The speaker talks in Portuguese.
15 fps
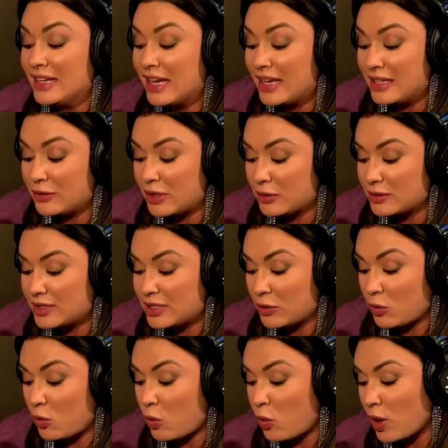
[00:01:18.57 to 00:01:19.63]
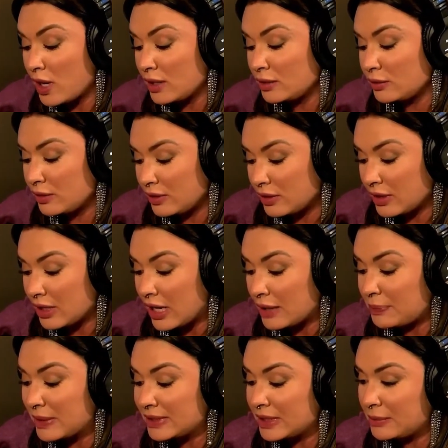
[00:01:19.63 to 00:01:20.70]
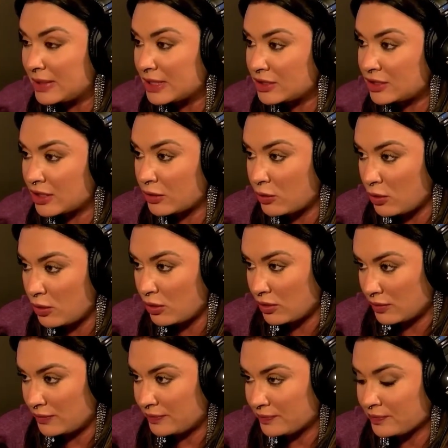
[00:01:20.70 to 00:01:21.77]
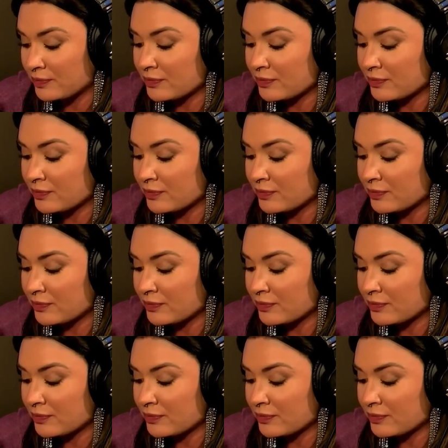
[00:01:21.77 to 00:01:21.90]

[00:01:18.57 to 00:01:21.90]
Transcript: E aí o que aconteceu? Quando a pandemia chegou,